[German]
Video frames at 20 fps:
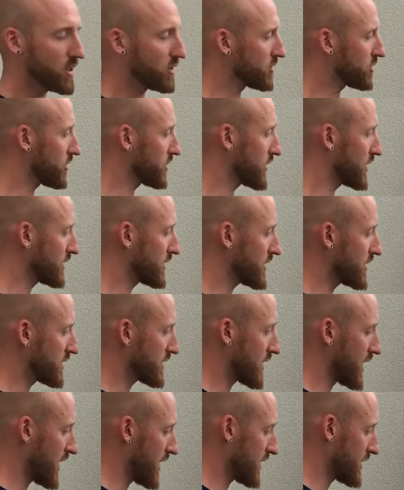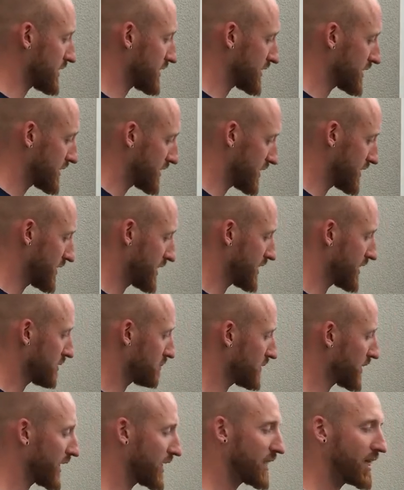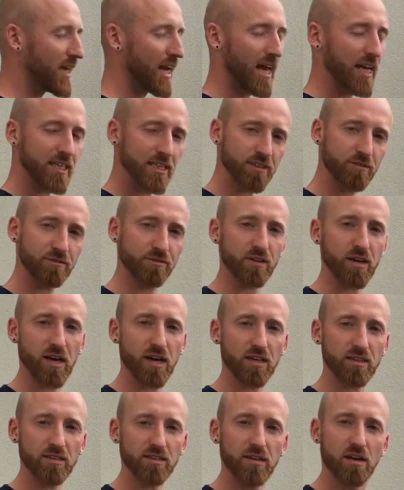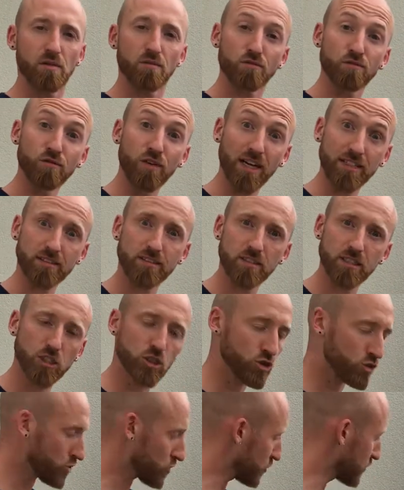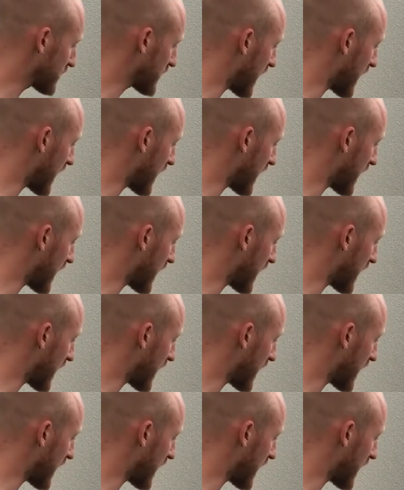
sondern dir sagst mit einer leichten Frage, was ist schon